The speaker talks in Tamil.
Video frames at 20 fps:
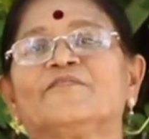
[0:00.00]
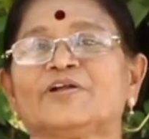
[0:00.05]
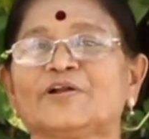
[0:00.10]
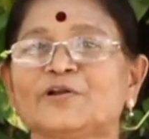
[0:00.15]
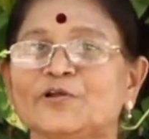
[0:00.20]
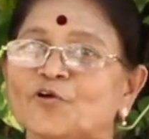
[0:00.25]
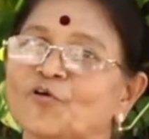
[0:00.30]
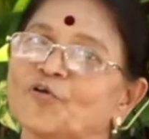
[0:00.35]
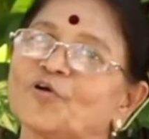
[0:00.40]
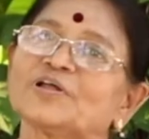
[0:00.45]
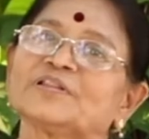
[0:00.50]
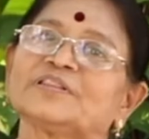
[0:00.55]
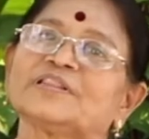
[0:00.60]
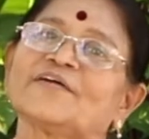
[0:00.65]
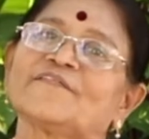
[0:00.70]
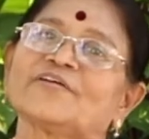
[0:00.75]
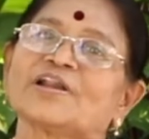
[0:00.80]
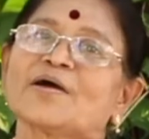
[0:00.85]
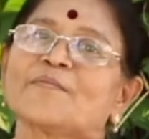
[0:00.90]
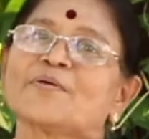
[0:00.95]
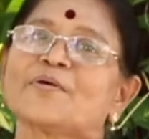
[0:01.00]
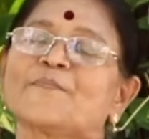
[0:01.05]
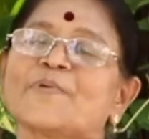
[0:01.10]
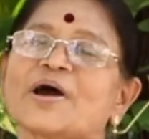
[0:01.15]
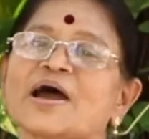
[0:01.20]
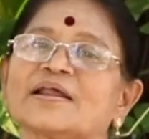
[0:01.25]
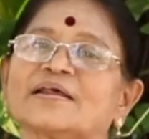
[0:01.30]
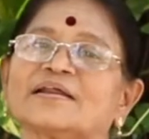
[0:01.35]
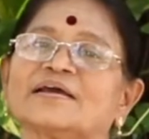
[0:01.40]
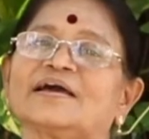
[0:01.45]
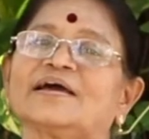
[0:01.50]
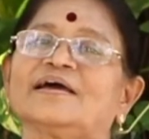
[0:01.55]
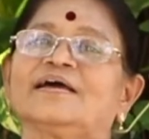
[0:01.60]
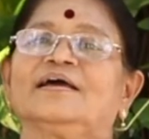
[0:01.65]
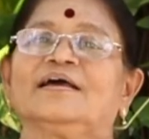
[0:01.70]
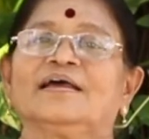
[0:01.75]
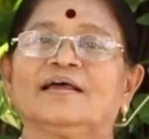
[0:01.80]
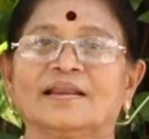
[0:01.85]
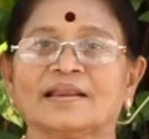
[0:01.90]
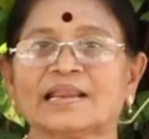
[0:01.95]
வீடியோவை தவறாமல் பாருங்கள்
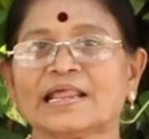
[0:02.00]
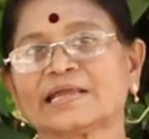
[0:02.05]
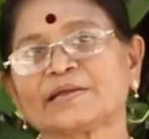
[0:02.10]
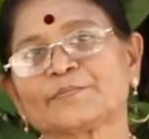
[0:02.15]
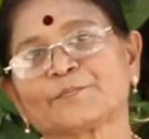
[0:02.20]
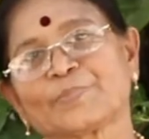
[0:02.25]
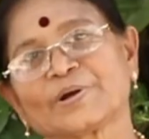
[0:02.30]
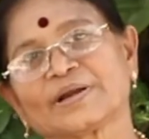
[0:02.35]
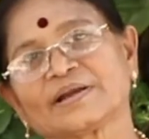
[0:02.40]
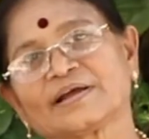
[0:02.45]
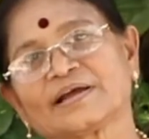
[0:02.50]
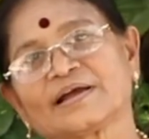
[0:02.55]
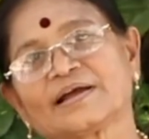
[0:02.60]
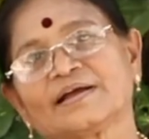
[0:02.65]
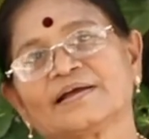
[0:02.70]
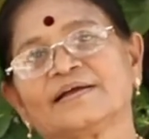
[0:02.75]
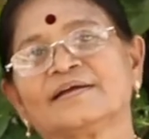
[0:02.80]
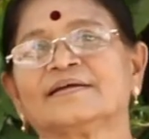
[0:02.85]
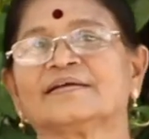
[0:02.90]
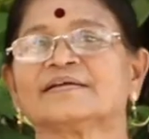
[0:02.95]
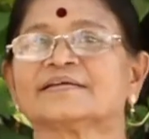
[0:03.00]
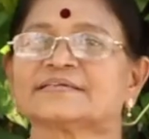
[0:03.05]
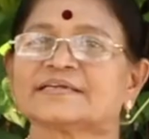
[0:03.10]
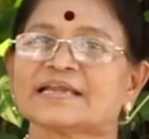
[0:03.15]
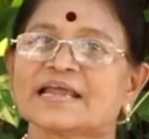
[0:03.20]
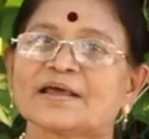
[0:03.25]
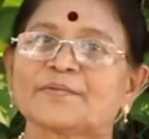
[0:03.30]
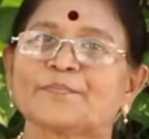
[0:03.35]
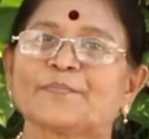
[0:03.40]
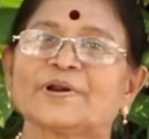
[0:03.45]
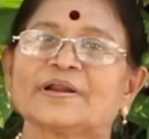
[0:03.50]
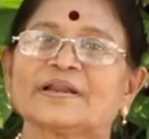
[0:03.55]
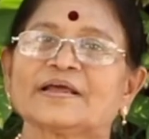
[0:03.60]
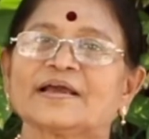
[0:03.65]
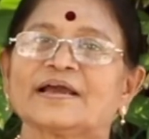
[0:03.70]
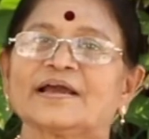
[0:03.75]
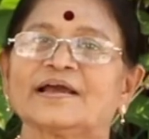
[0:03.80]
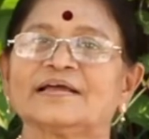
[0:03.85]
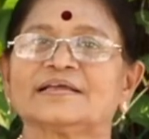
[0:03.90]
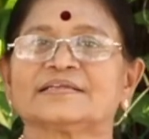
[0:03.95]
லைக் பண்ணுங்கள் ஷேர்
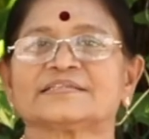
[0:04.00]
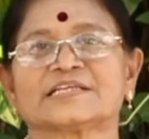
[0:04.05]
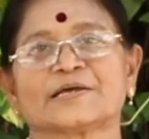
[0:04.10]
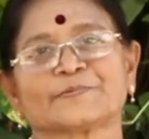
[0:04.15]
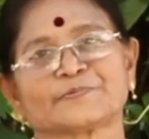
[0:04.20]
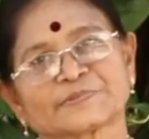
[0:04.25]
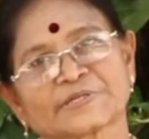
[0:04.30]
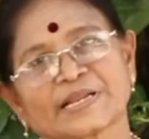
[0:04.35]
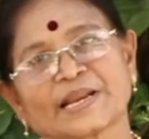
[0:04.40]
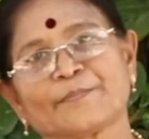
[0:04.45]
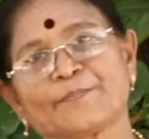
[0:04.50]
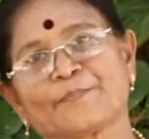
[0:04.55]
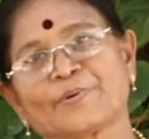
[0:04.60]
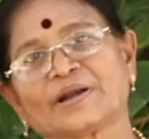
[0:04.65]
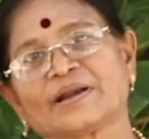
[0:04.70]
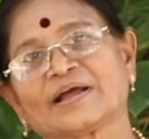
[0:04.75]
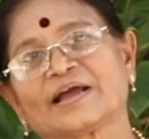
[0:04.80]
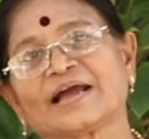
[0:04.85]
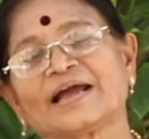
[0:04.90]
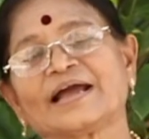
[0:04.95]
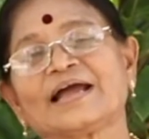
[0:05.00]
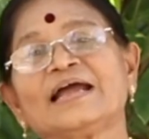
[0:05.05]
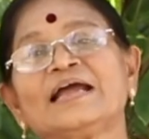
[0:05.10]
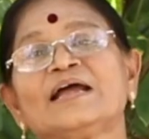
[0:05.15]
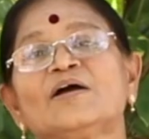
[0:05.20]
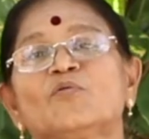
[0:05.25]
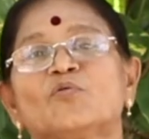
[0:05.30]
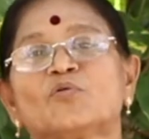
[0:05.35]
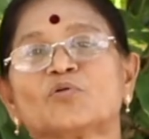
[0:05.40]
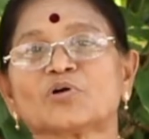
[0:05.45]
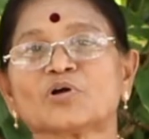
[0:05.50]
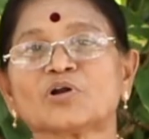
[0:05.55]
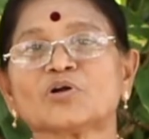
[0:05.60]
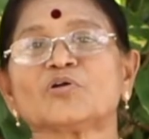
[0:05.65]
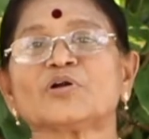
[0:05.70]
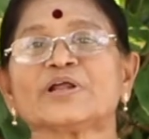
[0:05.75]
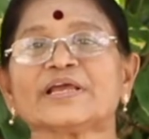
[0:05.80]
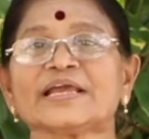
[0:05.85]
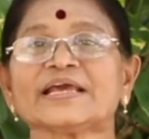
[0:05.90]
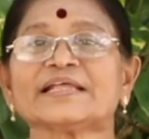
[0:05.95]
பண்ணுங்கள் சப்ஸ்கிரைப் பண்ணுங்கள்
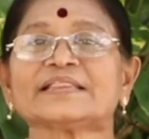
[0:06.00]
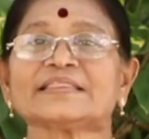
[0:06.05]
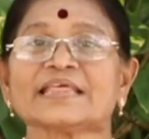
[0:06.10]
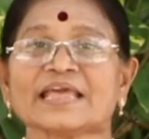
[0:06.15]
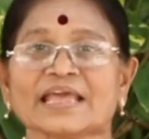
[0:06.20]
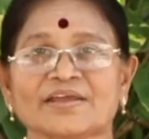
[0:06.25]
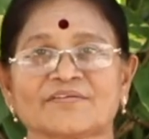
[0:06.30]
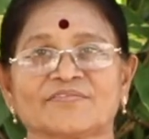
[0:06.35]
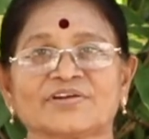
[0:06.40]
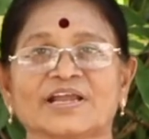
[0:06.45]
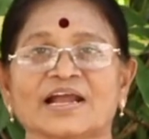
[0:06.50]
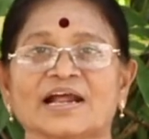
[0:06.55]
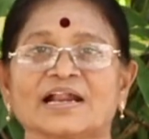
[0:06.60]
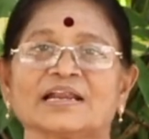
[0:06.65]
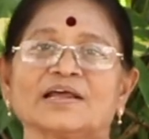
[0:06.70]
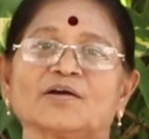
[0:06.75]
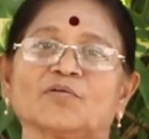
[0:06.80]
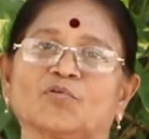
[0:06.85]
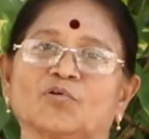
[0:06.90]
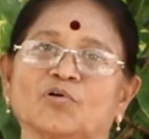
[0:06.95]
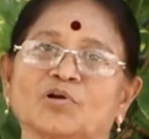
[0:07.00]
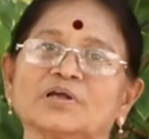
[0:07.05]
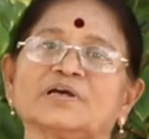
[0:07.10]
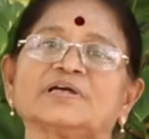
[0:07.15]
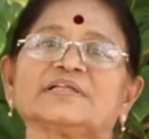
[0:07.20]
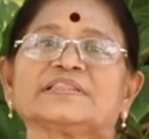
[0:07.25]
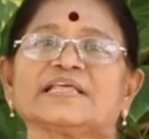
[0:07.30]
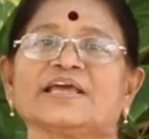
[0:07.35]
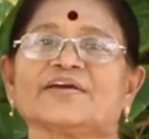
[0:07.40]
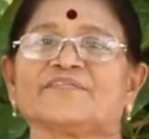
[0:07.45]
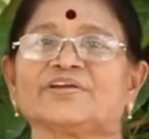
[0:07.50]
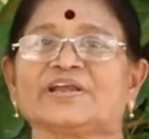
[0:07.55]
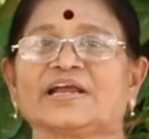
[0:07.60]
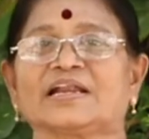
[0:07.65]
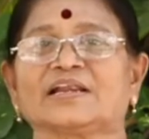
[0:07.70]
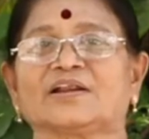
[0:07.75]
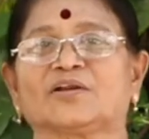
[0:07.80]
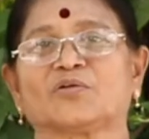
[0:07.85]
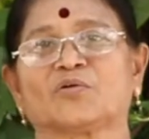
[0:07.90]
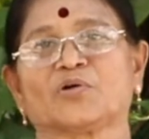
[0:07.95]
உங்களுடைய தேவையான உங்களுக்கு
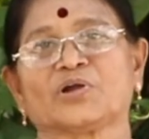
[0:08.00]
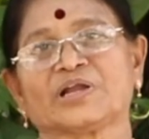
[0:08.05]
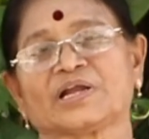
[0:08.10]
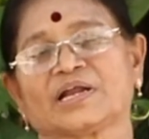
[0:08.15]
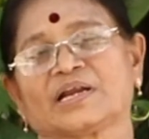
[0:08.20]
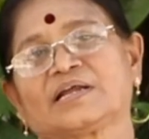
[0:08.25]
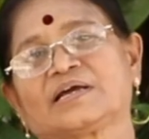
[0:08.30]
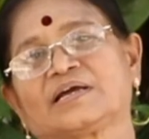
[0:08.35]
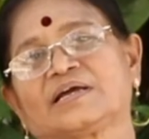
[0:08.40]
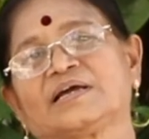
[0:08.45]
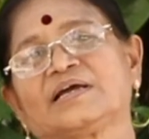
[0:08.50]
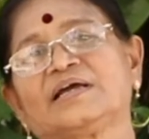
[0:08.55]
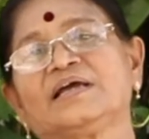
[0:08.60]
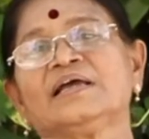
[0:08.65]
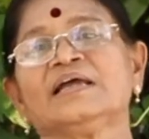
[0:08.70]
தேவையான நோய்களுக்கு